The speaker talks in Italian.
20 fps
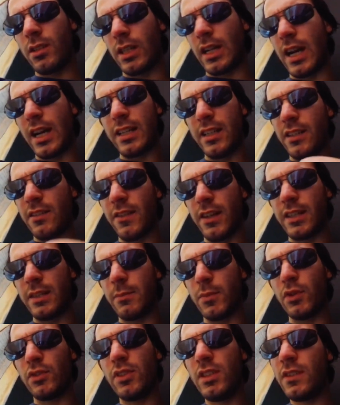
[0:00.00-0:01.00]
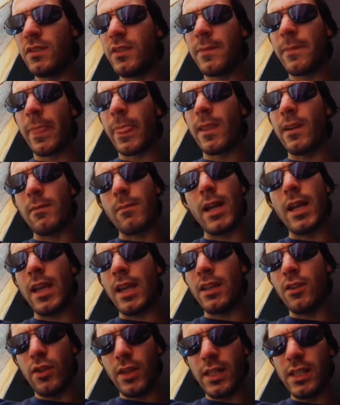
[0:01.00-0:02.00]
cali di vari motivi, ma eh,
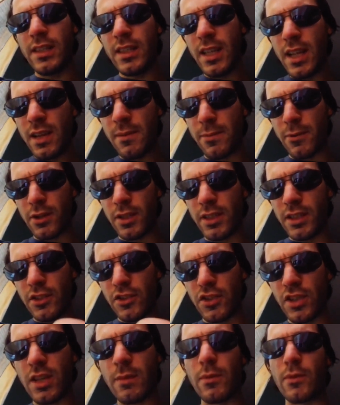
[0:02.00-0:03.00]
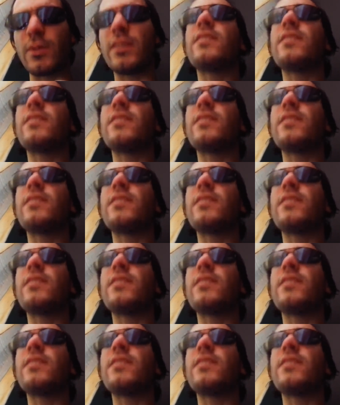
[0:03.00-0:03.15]
il Napoli, diciamo,